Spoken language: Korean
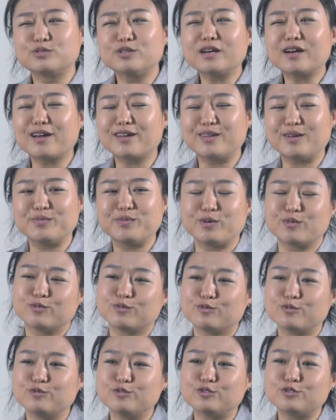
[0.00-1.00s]
무슨 생각이냐면
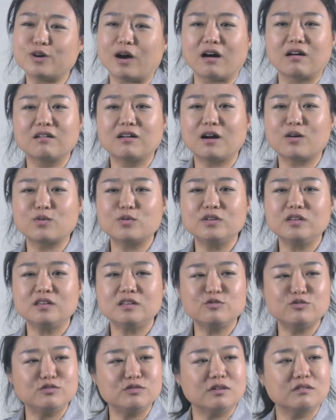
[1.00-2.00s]
우주 안 가고
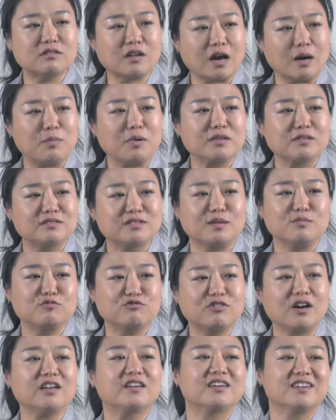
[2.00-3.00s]
이 훈련 다 받은 사람
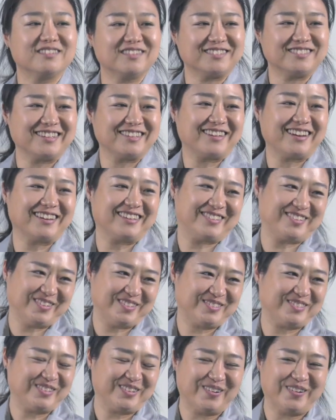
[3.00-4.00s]
누가 있겠냐는 생각이
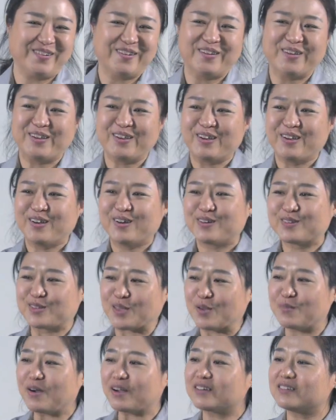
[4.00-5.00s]
들었어요.
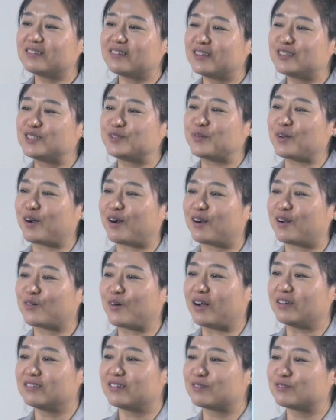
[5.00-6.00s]
대박인데, 집에
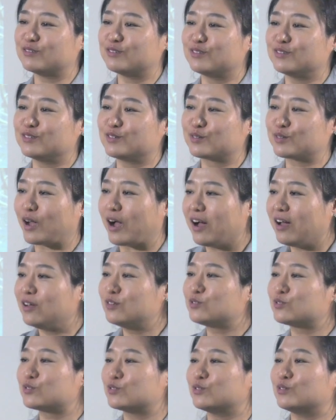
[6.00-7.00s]
가라고 안 하고 이거 다
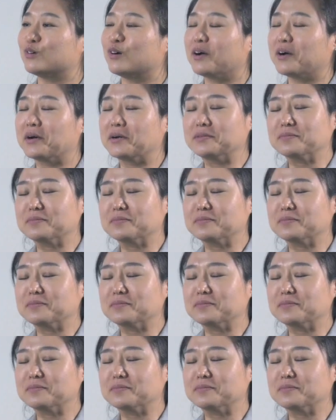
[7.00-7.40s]
해주고.